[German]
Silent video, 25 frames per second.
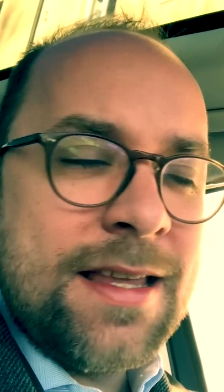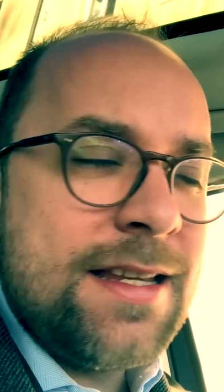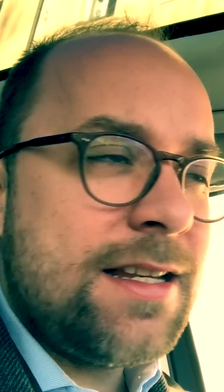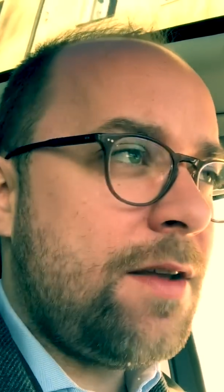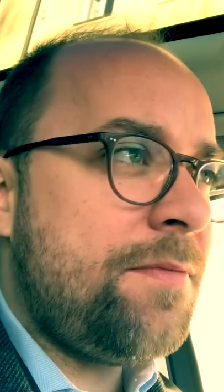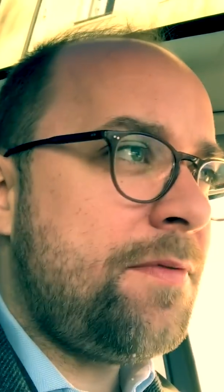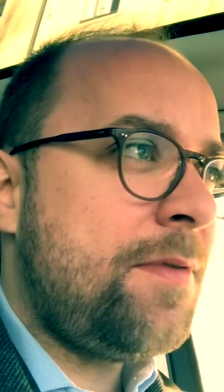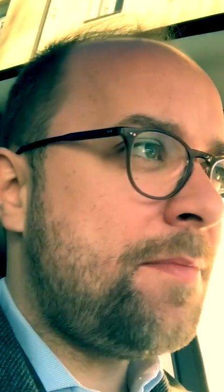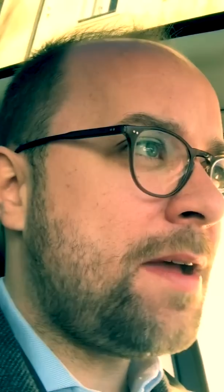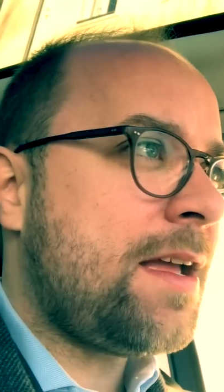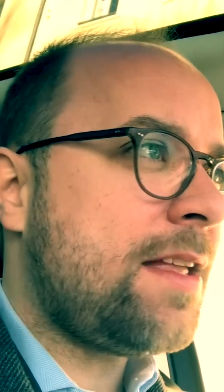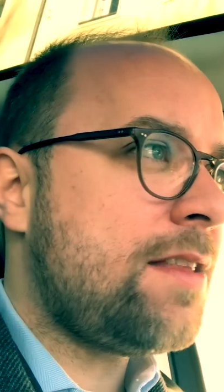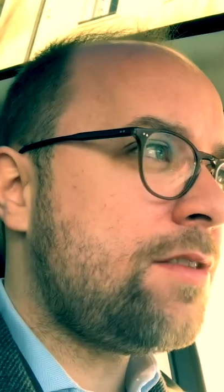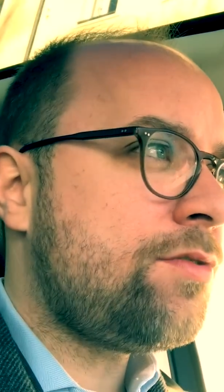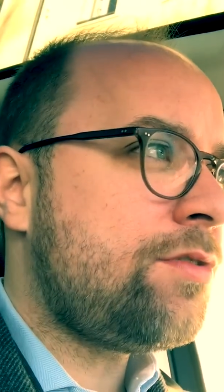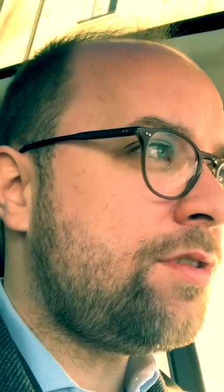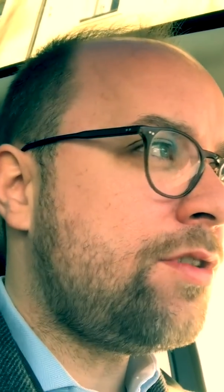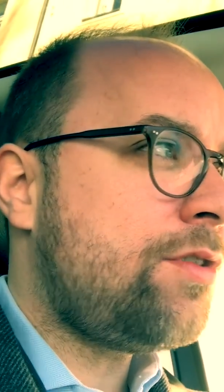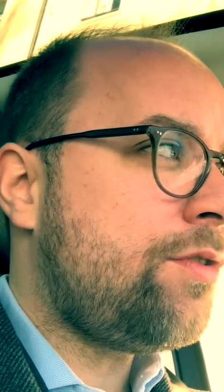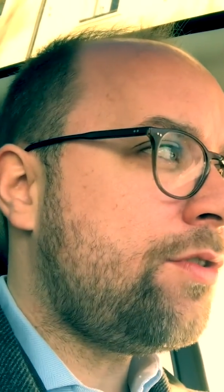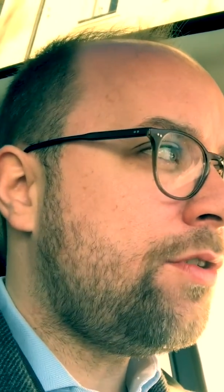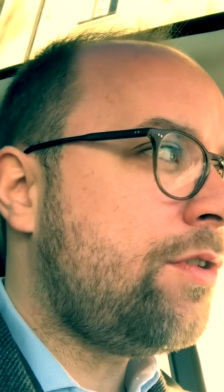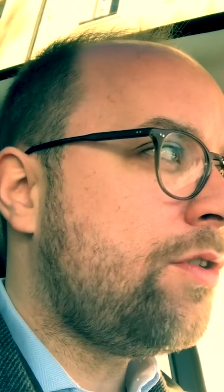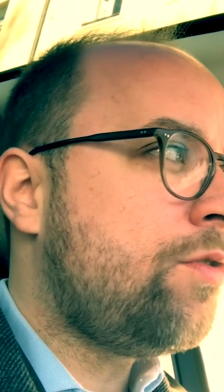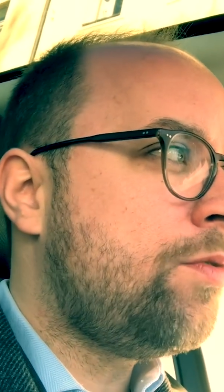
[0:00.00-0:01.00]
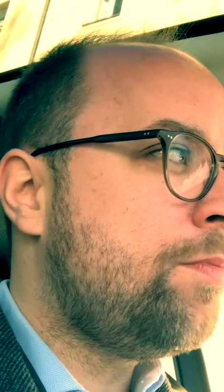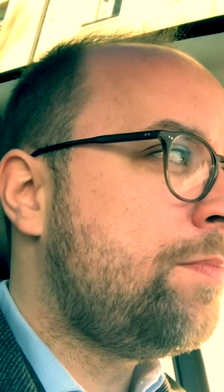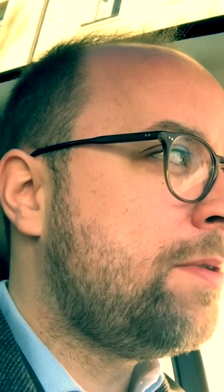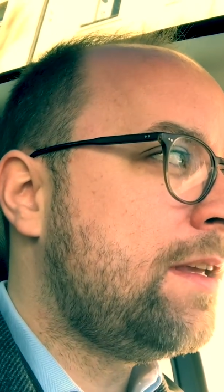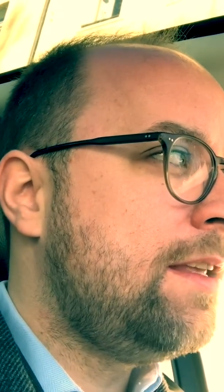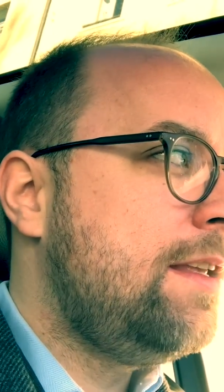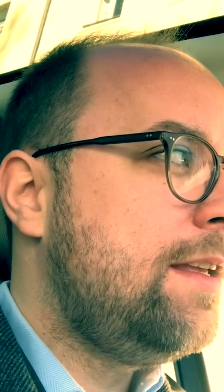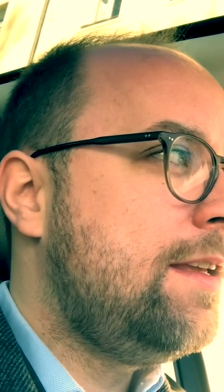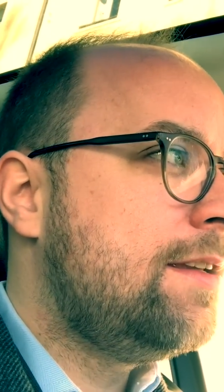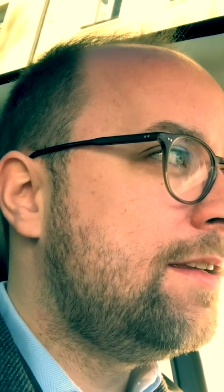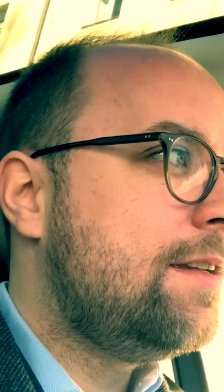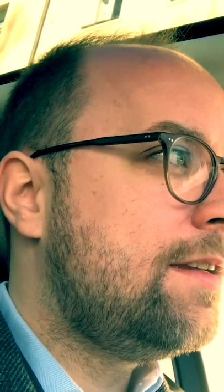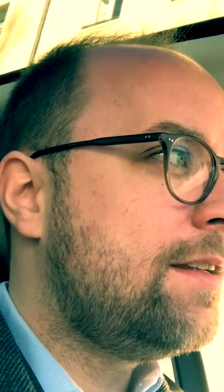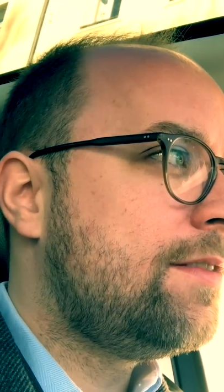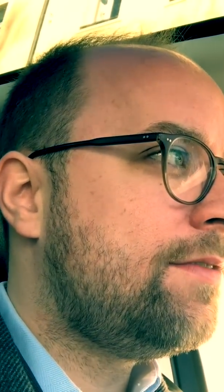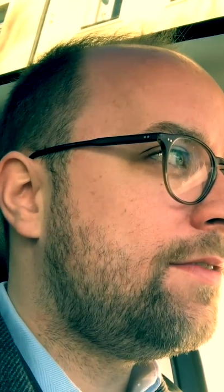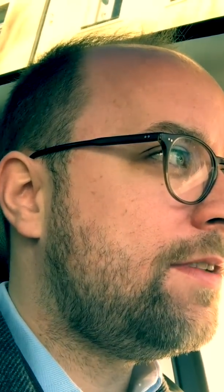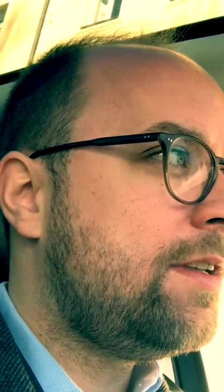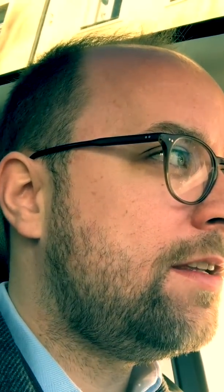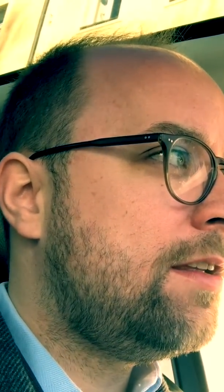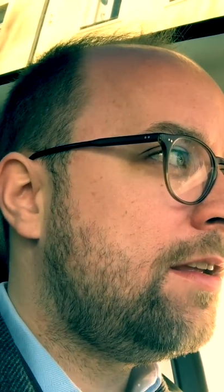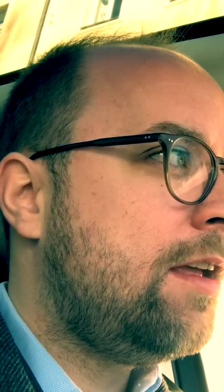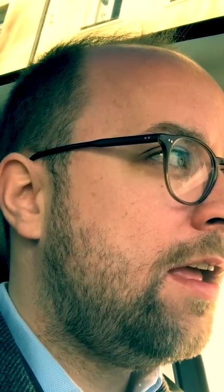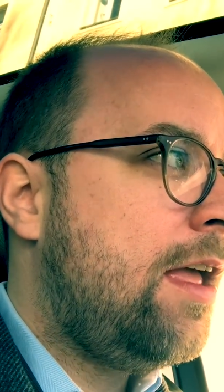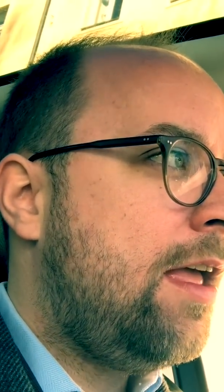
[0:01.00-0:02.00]
Ich glaube, wir machen so eine neue Rubrik
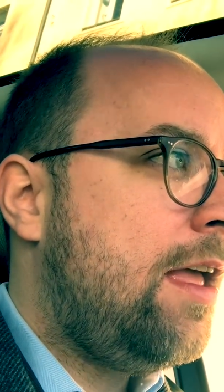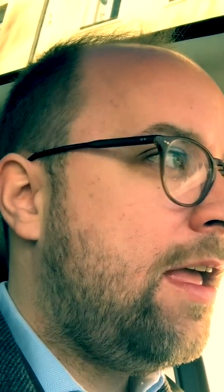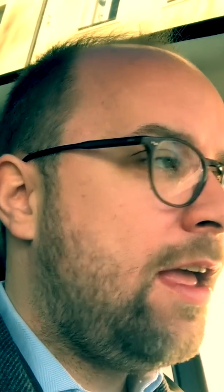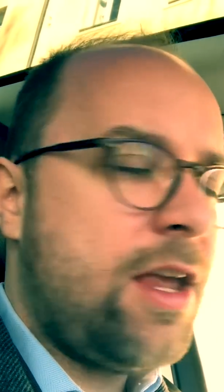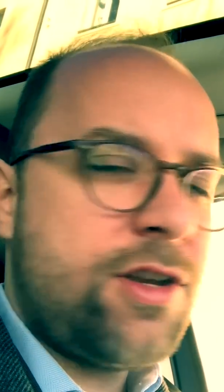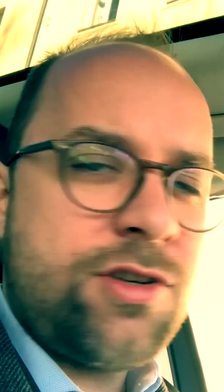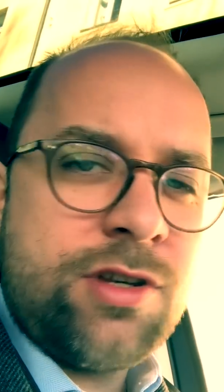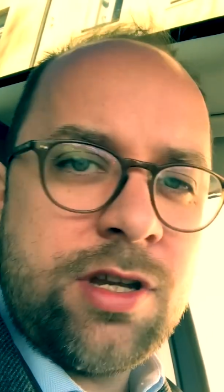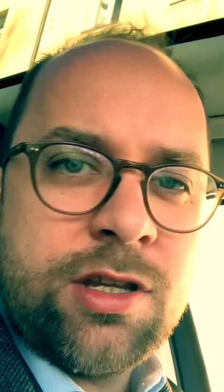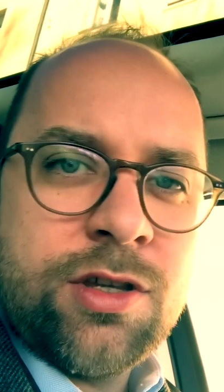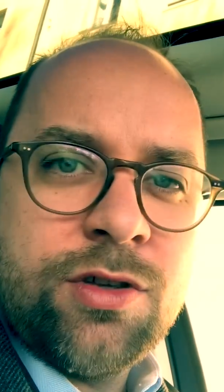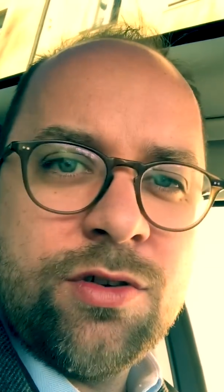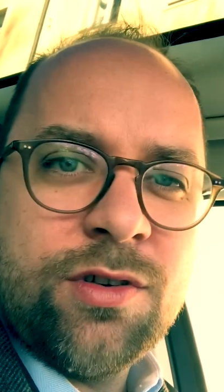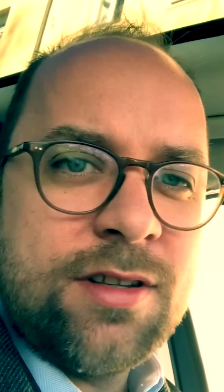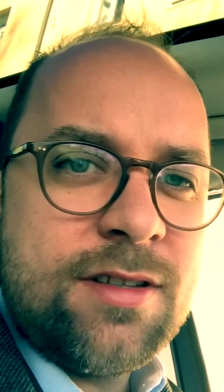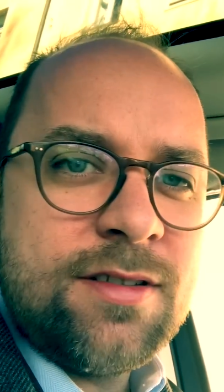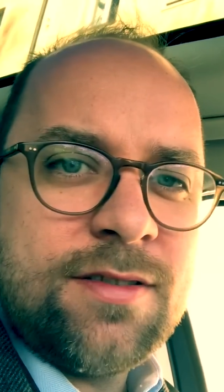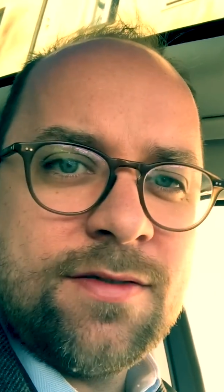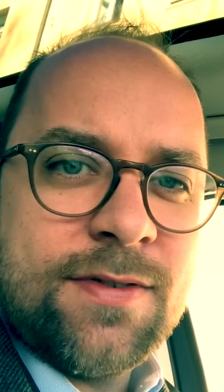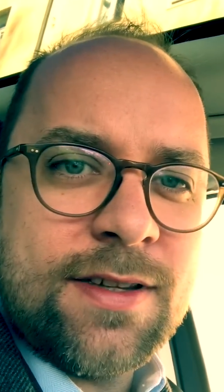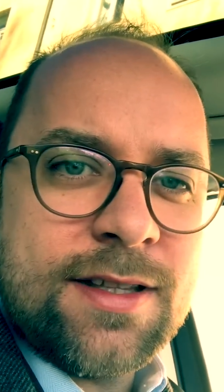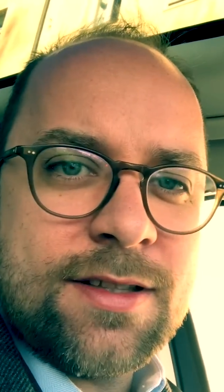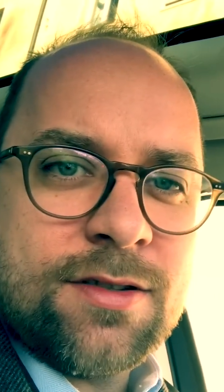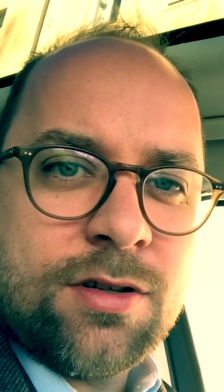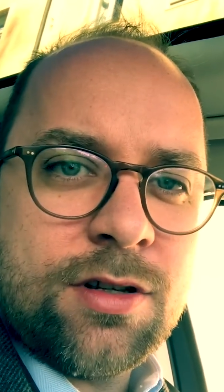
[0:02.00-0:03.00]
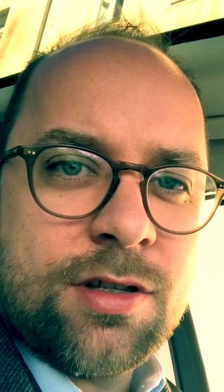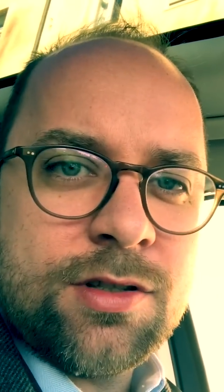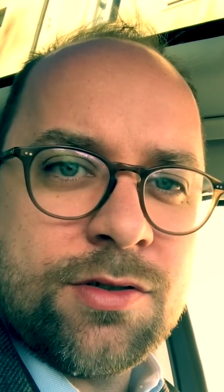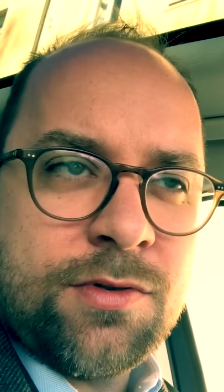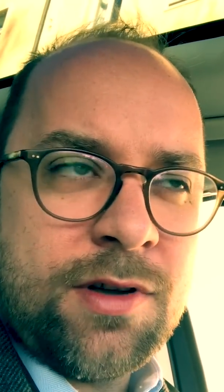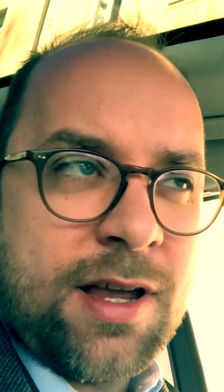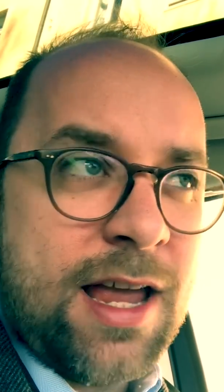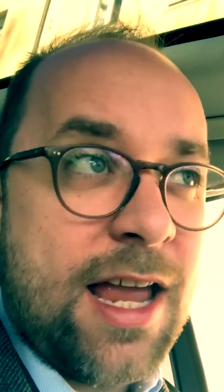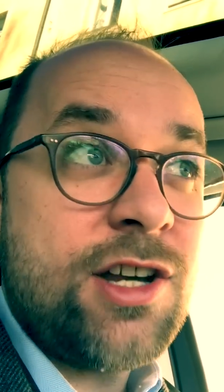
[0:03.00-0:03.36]
irgendwie Hashtag Juristenwitz oder so.